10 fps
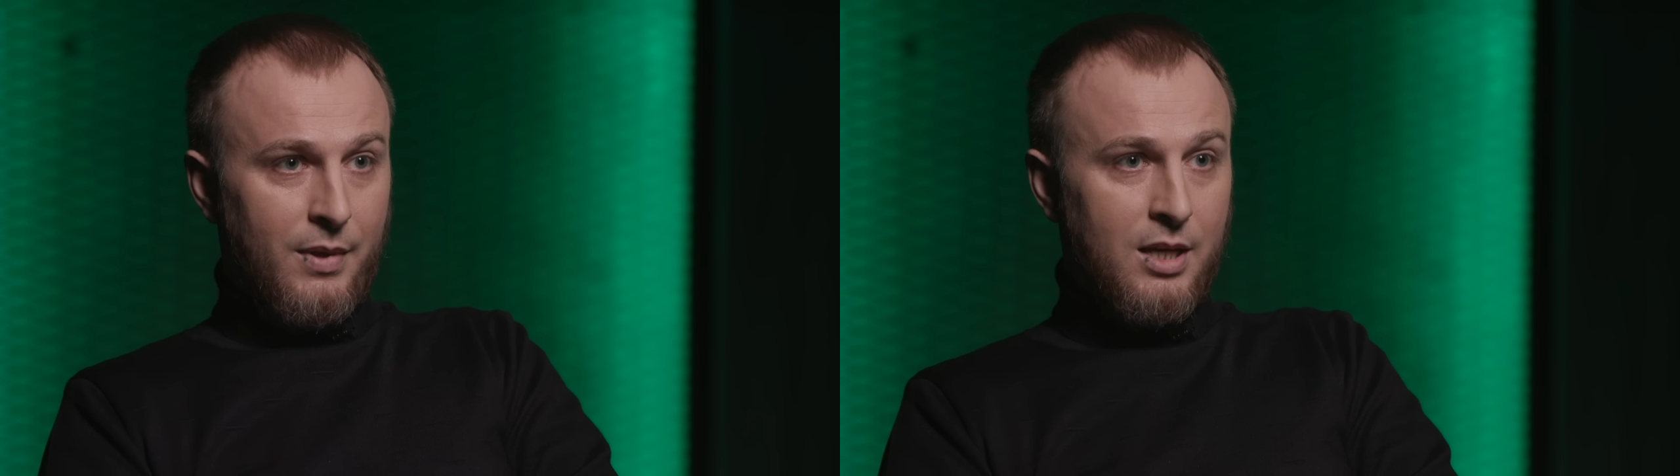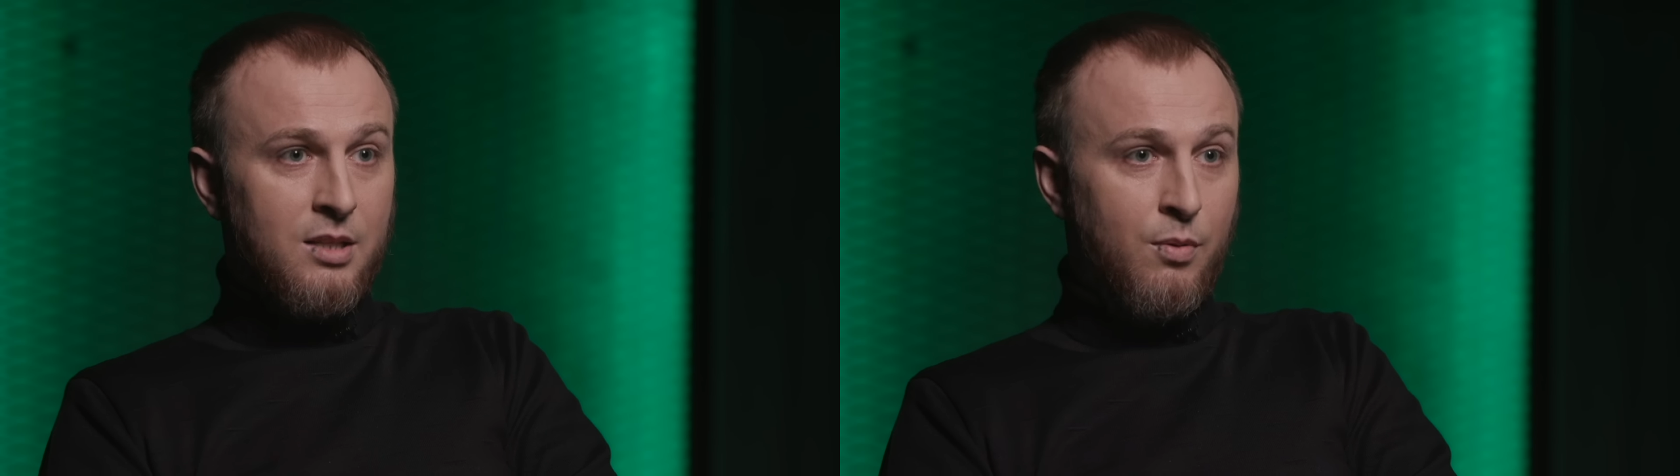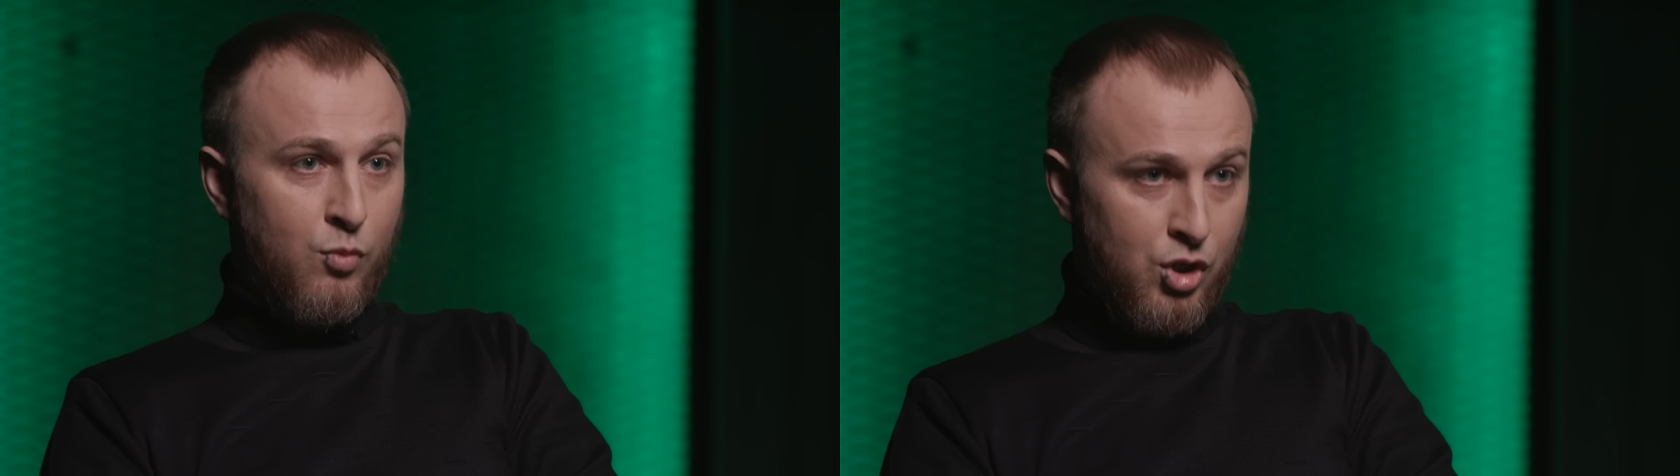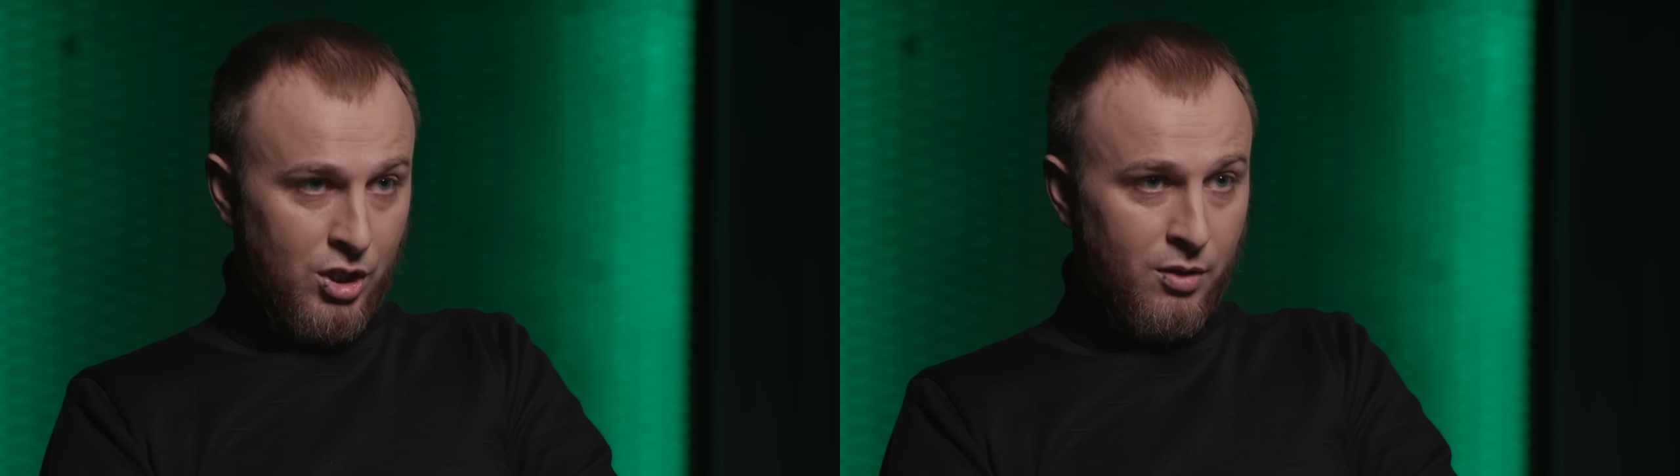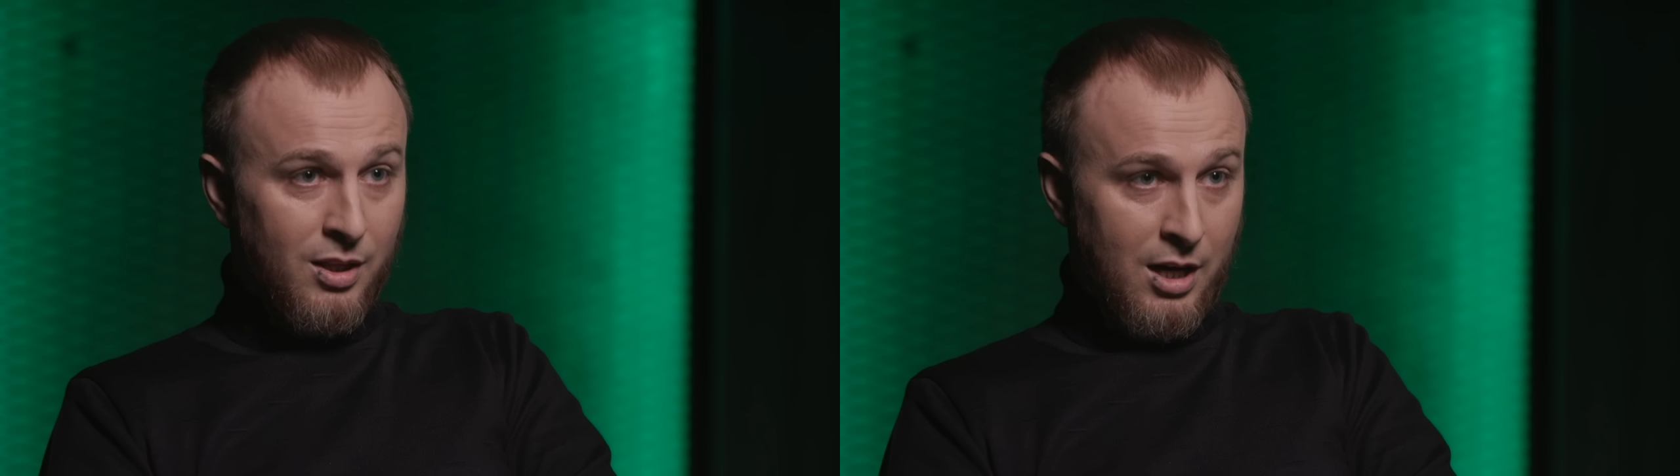Если бы
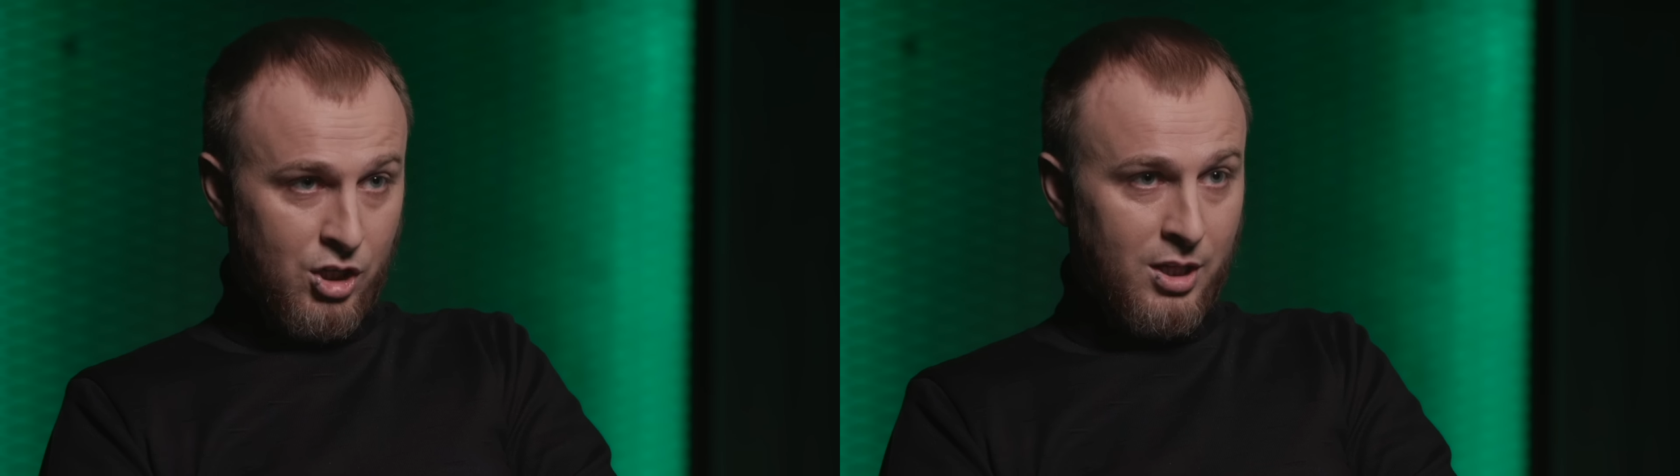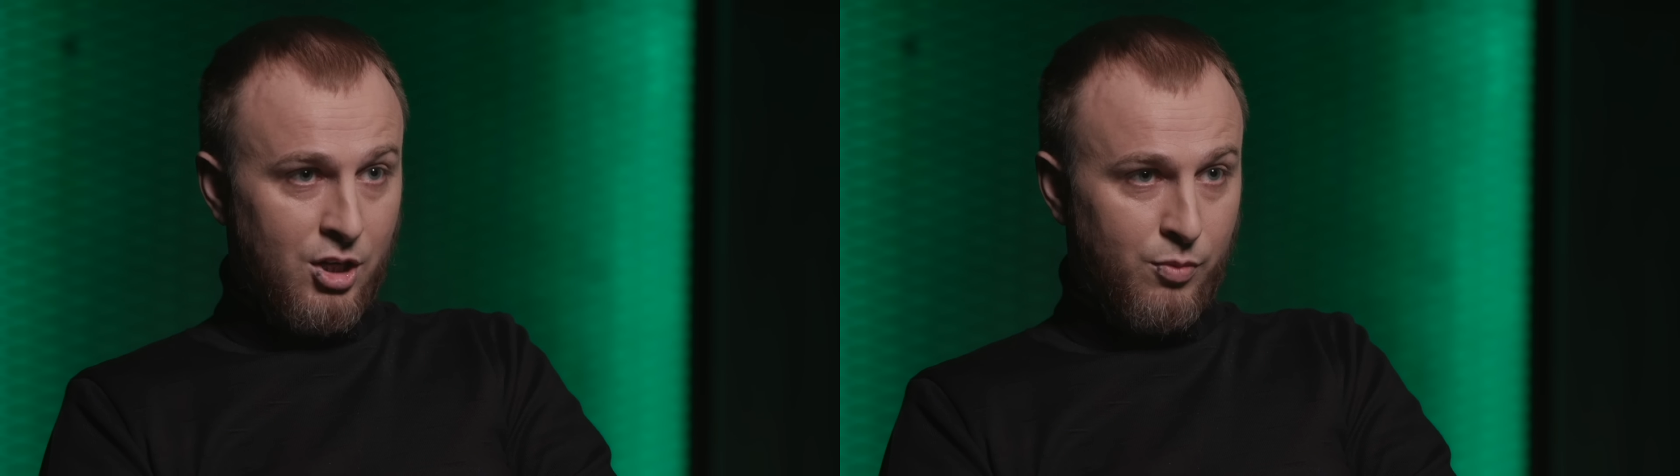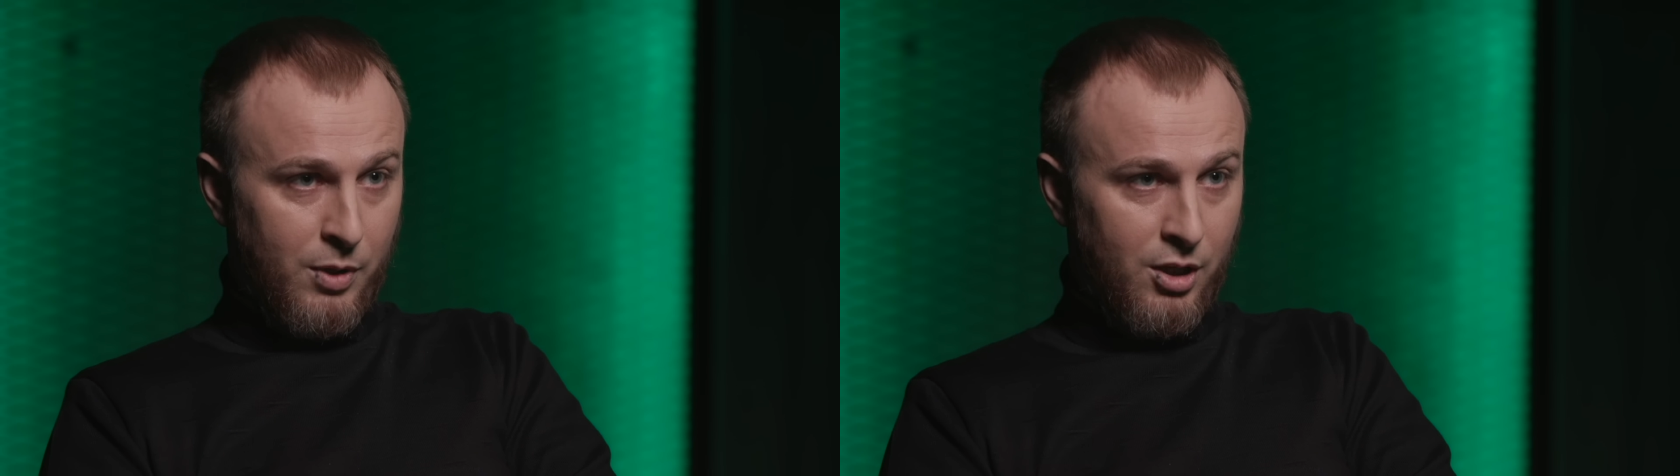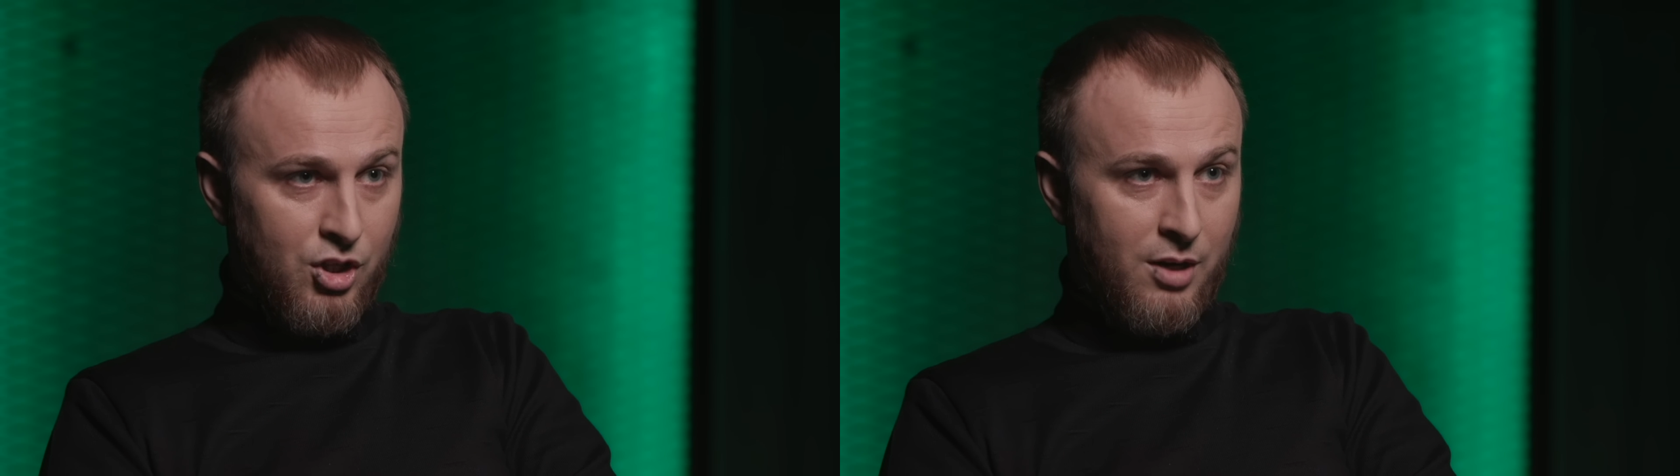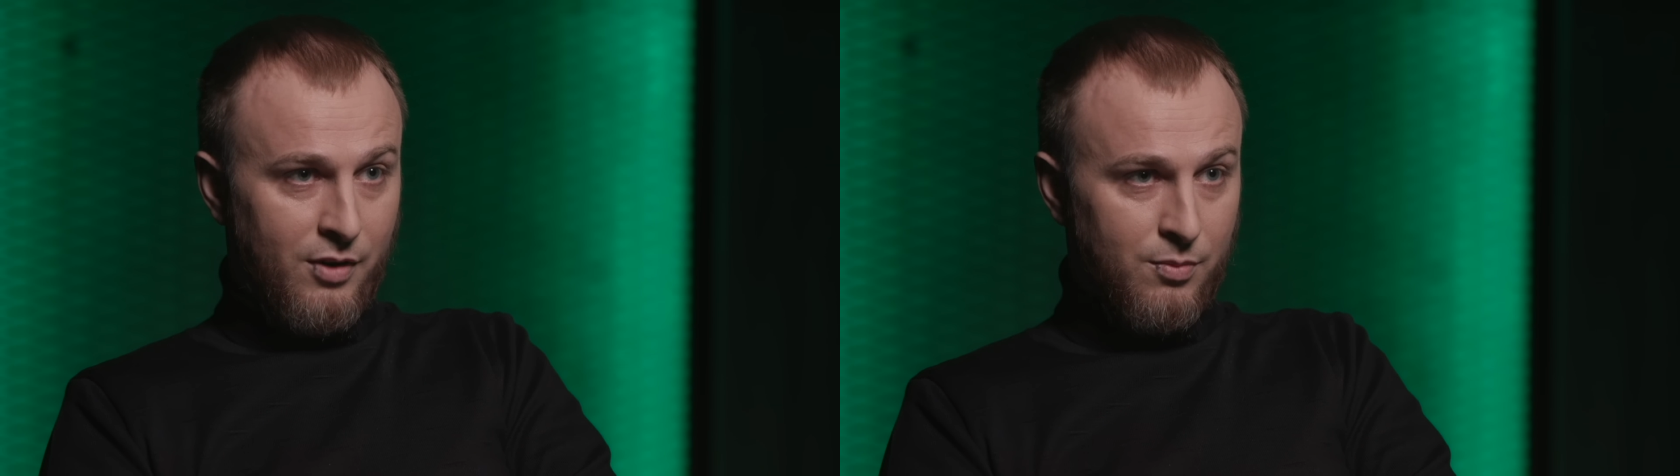мужчины также дальше продолжали